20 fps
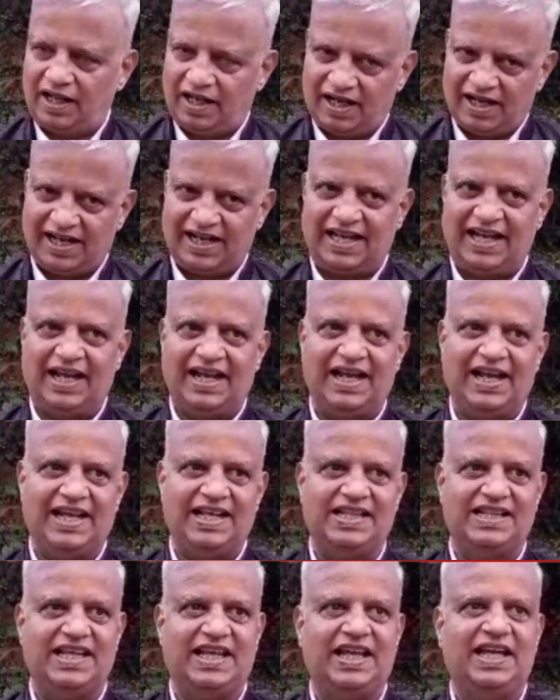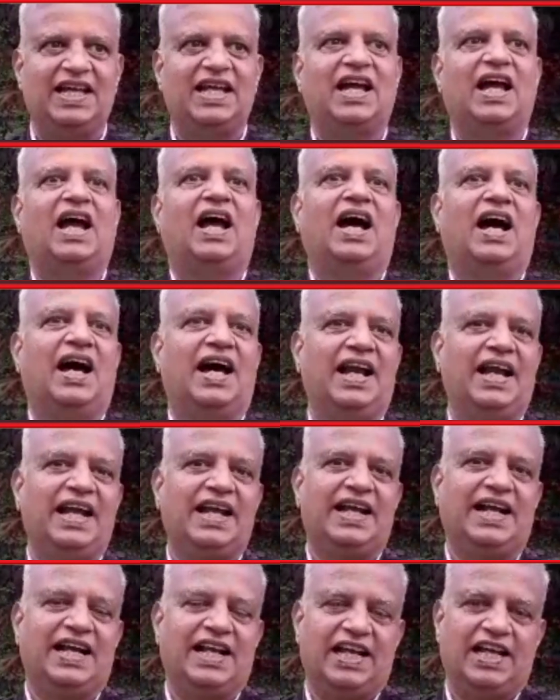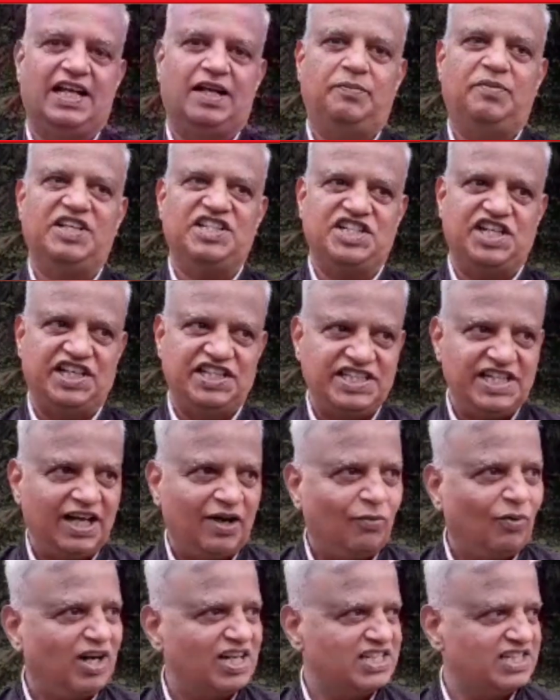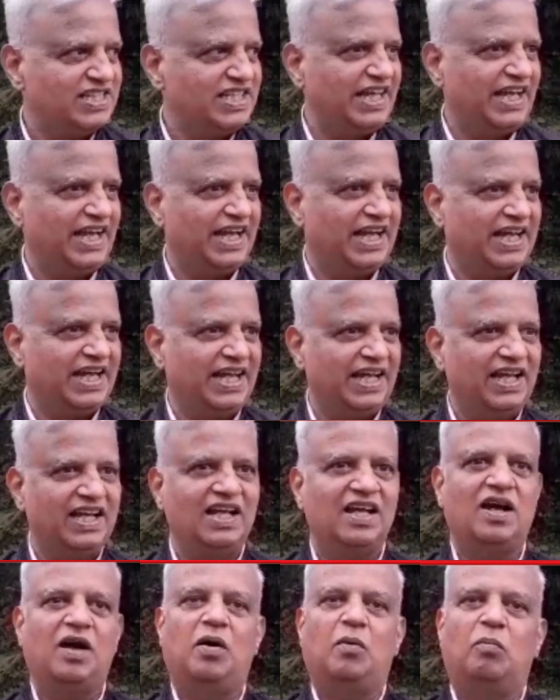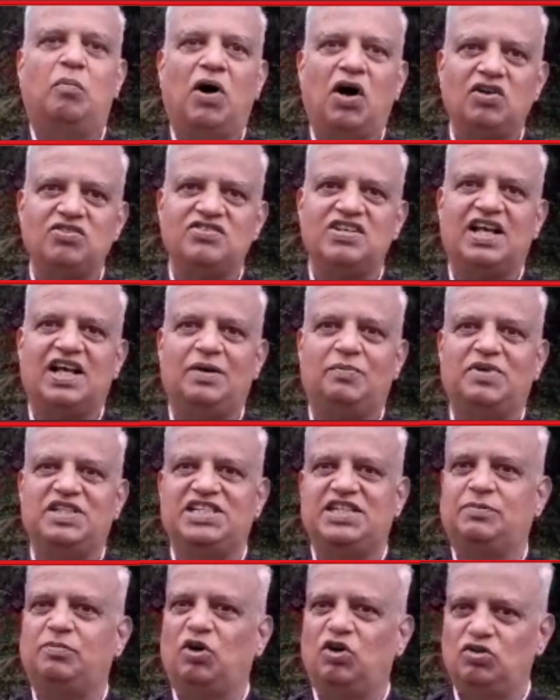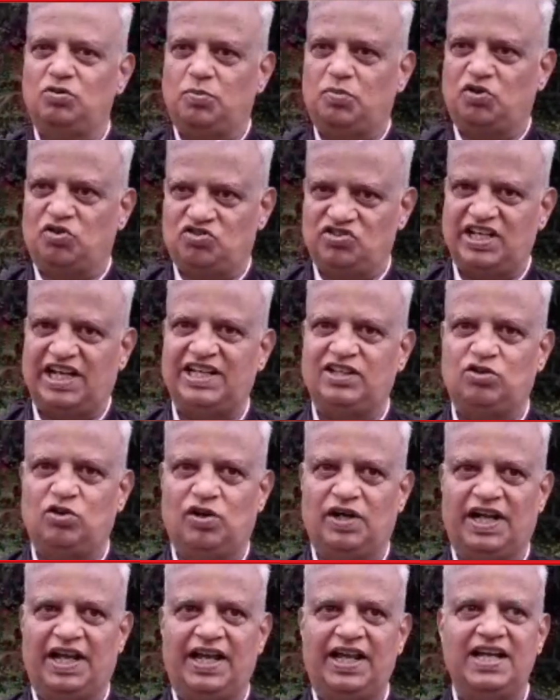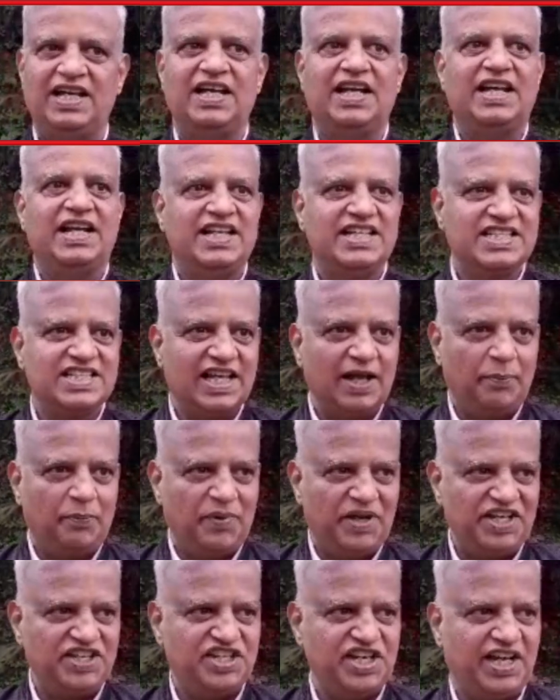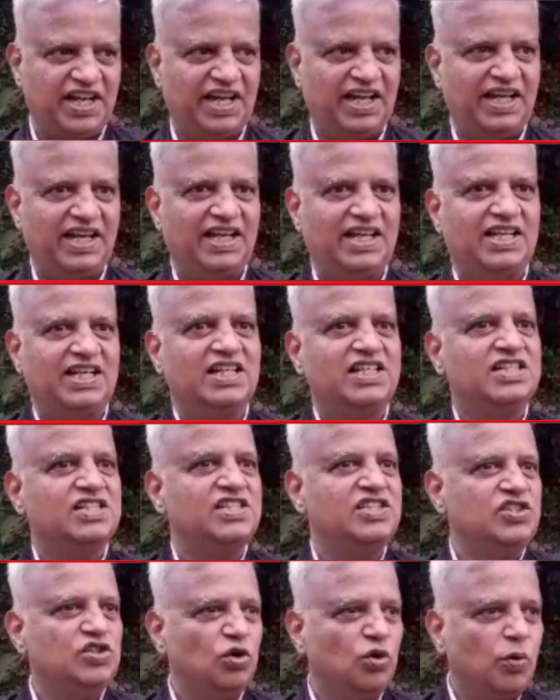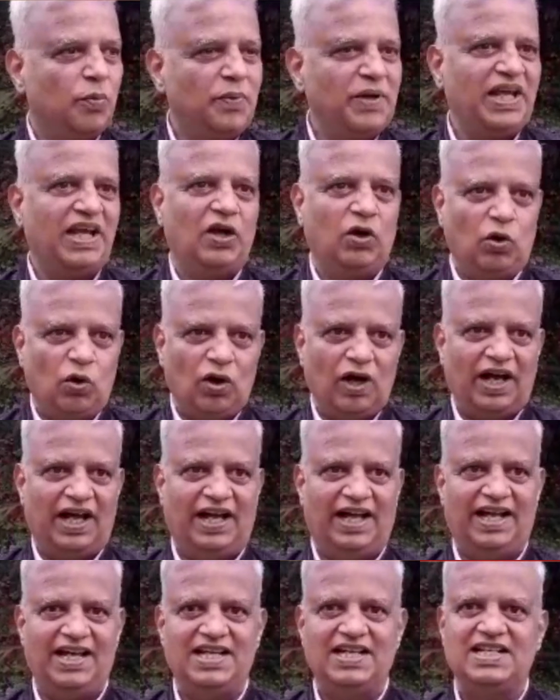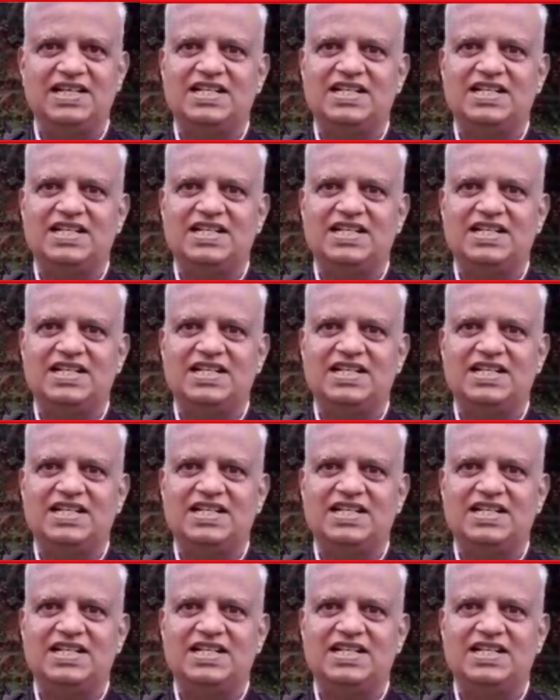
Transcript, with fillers: रखे गए थे हर एक कैटेगरी में छः छः अवार्ड्स दिए गए बहुत सारे बच्चे बहुत प्रोत्साहित हो गए इसके पीछे जो भी लोग हैं